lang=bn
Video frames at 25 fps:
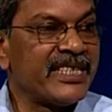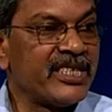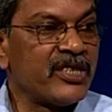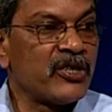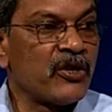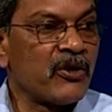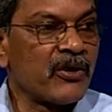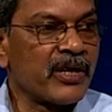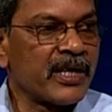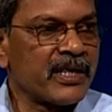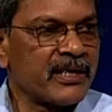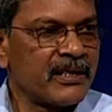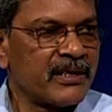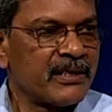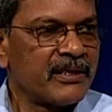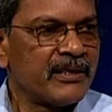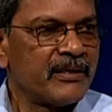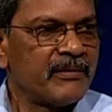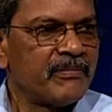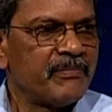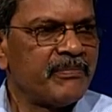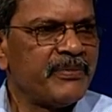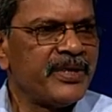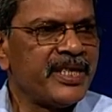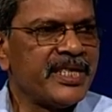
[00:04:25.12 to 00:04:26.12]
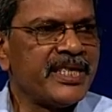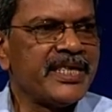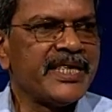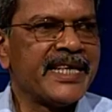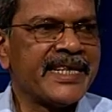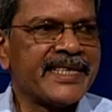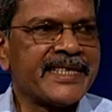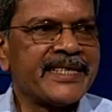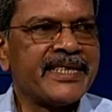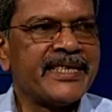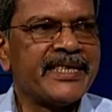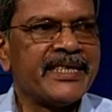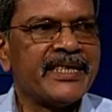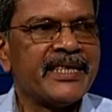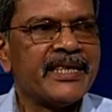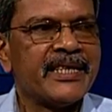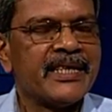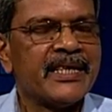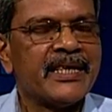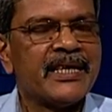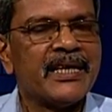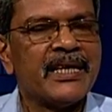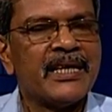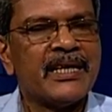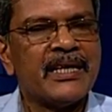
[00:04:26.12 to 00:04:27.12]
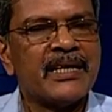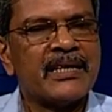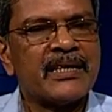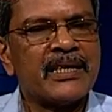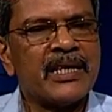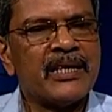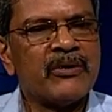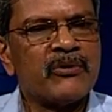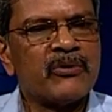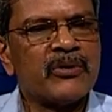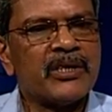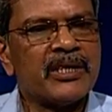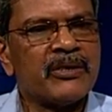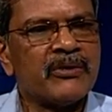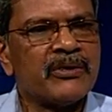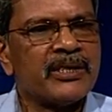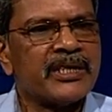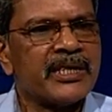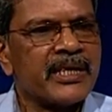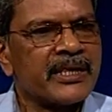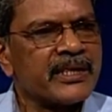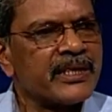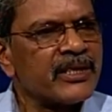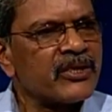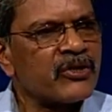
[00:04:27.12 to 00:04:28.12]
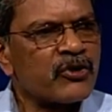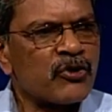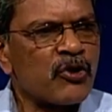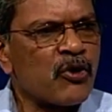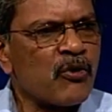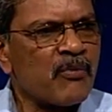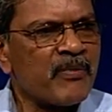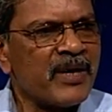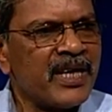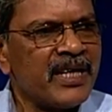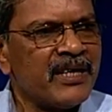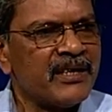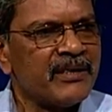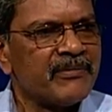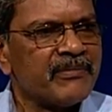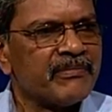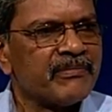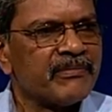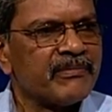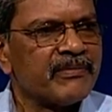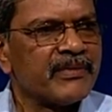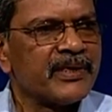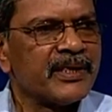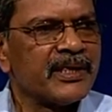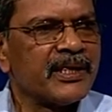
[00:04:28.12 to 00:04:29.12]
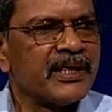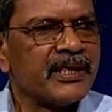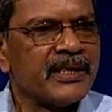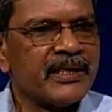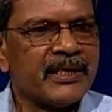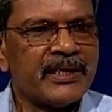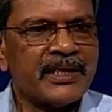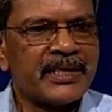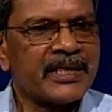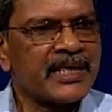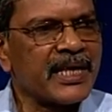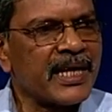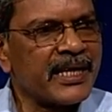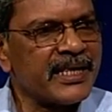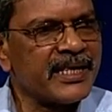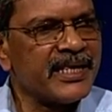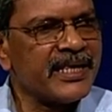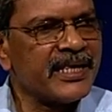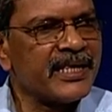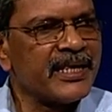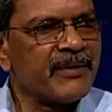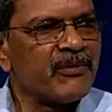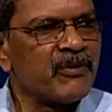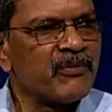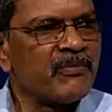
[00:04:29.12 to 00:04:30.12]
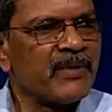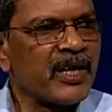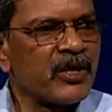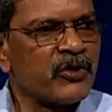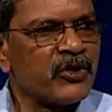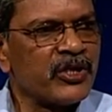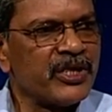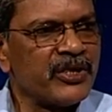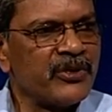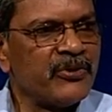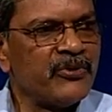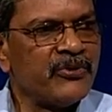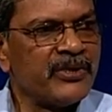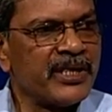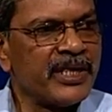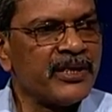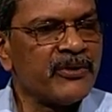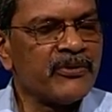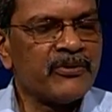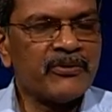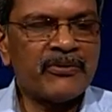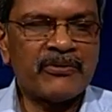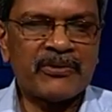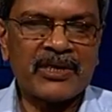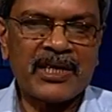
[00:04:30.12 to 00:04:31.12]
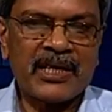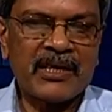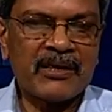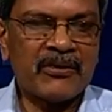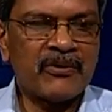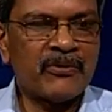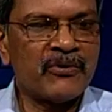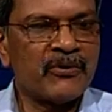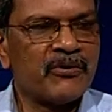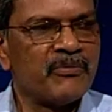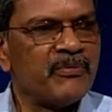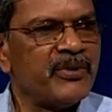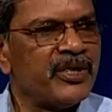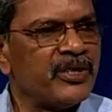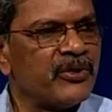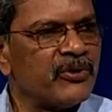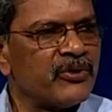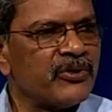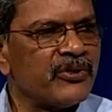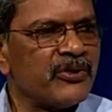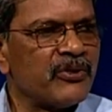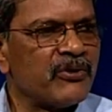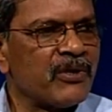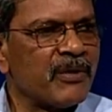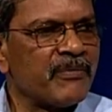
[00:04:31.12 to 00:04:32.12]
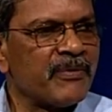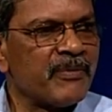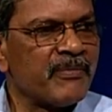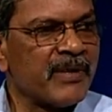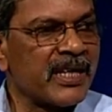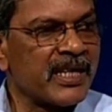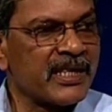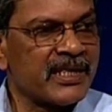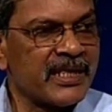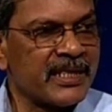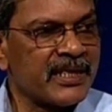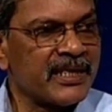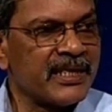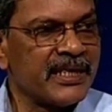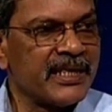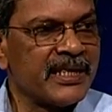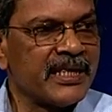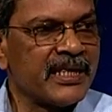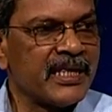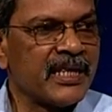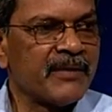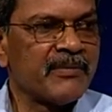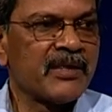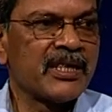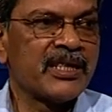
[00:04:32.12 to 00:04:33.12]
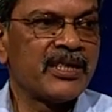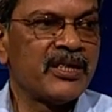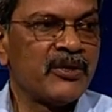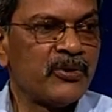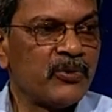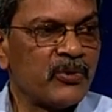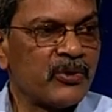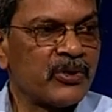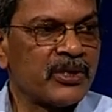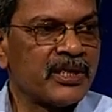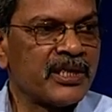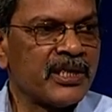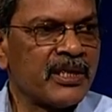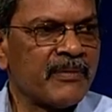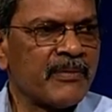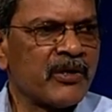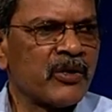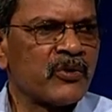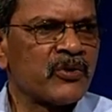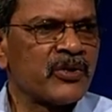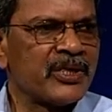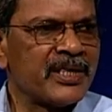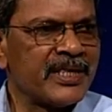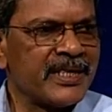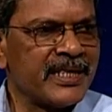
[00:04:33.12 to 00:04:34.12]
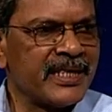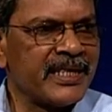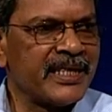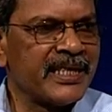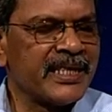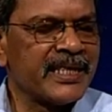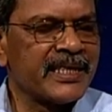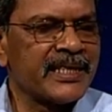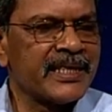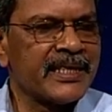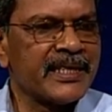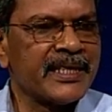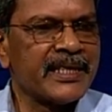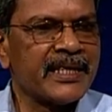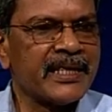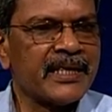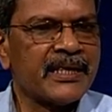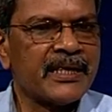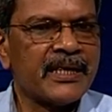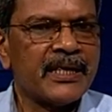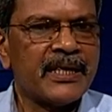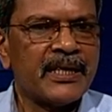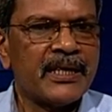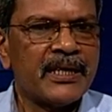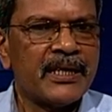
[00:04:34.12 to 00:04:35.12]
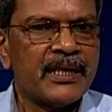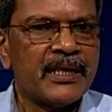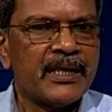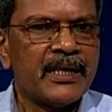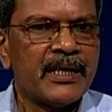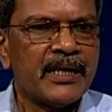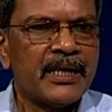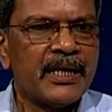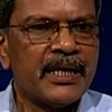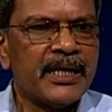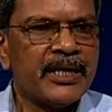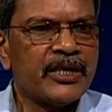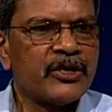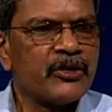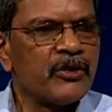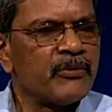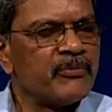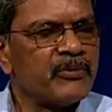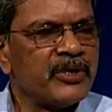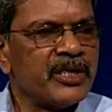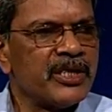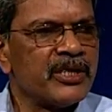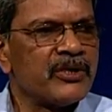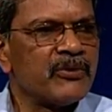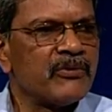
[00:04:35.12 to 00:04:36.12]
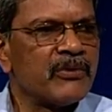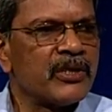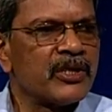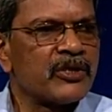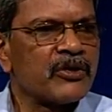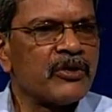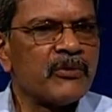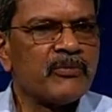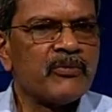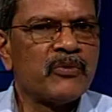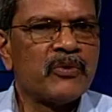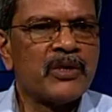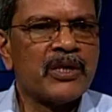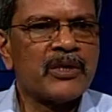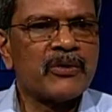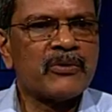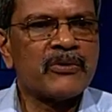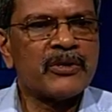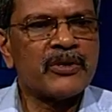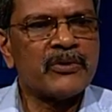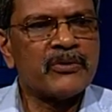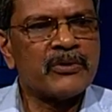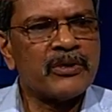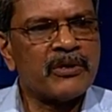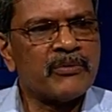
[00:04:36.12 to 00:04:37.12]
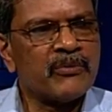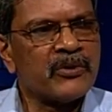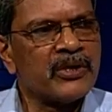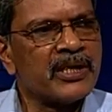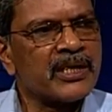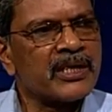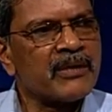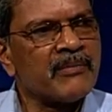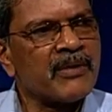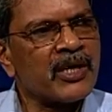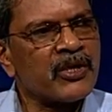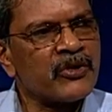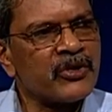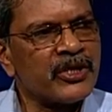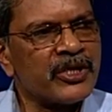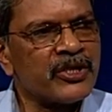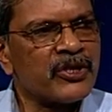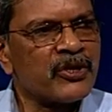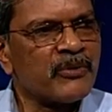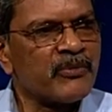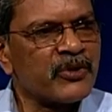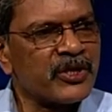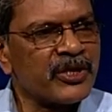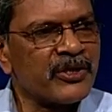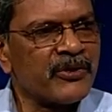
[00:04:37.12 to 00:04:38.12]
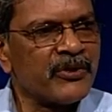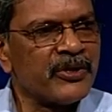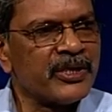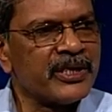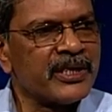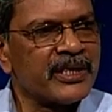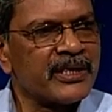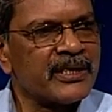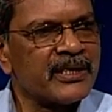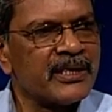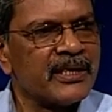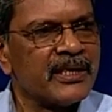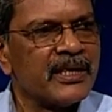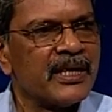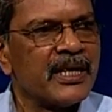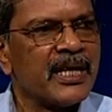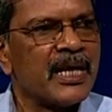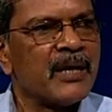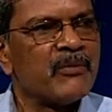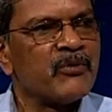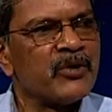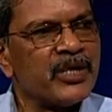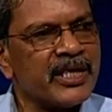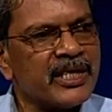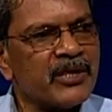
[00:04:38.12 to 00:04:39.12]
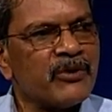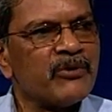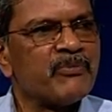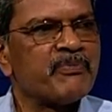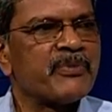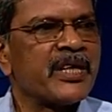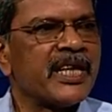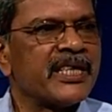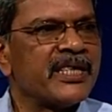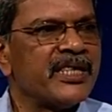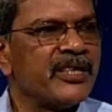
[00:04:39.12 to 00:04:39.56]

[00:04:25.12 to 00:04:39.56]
ডিসঅর্ডার পিটিএসডি তাহলে ওদের ওইটা একটা ট্রমা এটা শারীরিক এবং মানসিক দুটাই ও সারাক্ষণ ভীত ছিল আমি মারা যাচ্ছি কিনা আমার কি হচ্ছে আমার অক্সিজেন ঠিক আছে কিনা এই সব জিনিসগুলো সবগুলো করে ওদের মধ্যে একটা মানসিক সমস্যা হয়ে যাচ্ছে এবং এটাও প্রায়